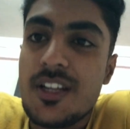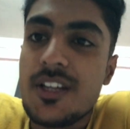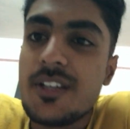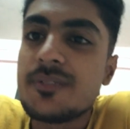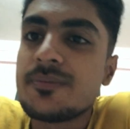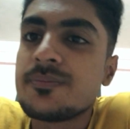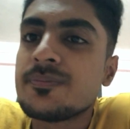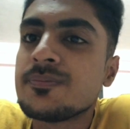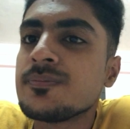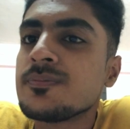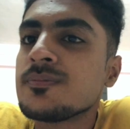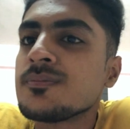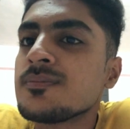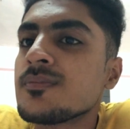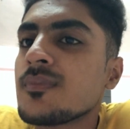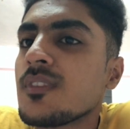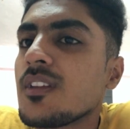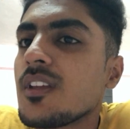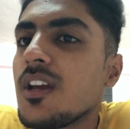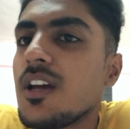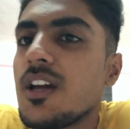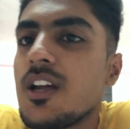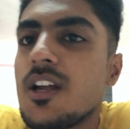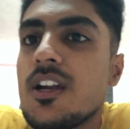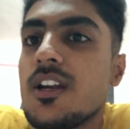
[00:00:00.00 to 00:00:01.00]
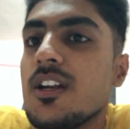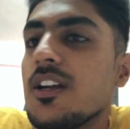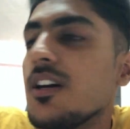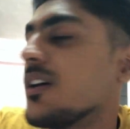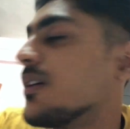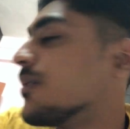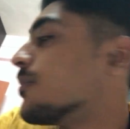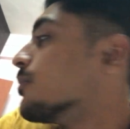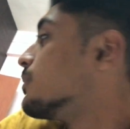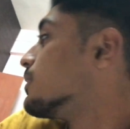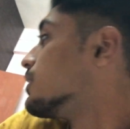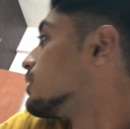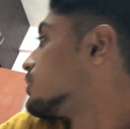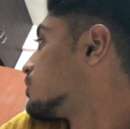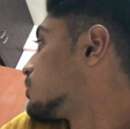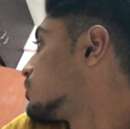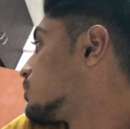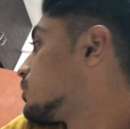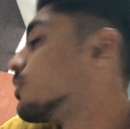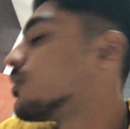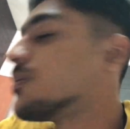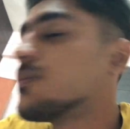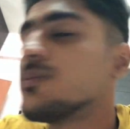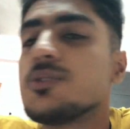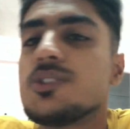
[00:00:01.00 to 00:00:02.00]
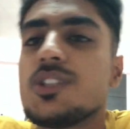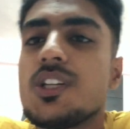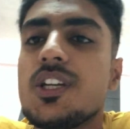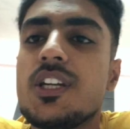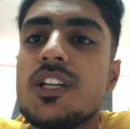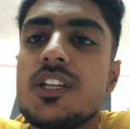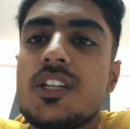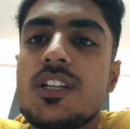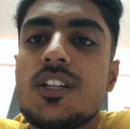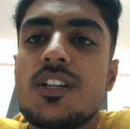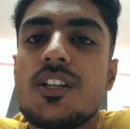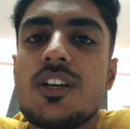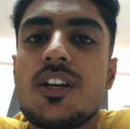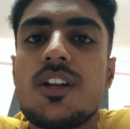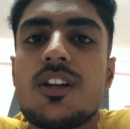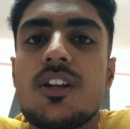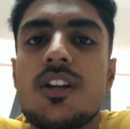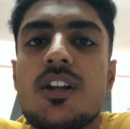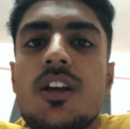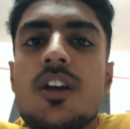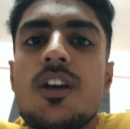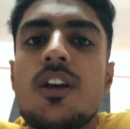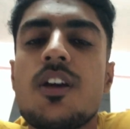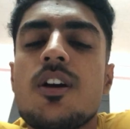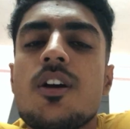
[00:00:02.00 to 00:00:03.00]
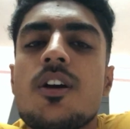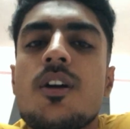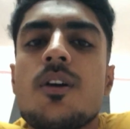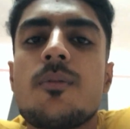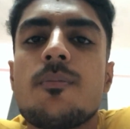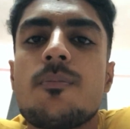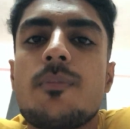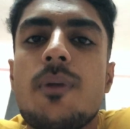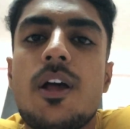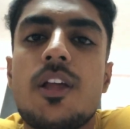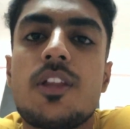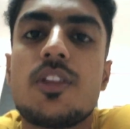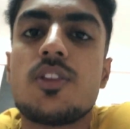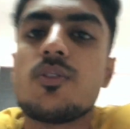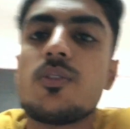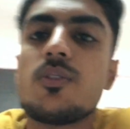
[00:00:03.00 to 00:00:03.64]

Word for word: है एंड अभी तो मुझे डिनर करना है बाय द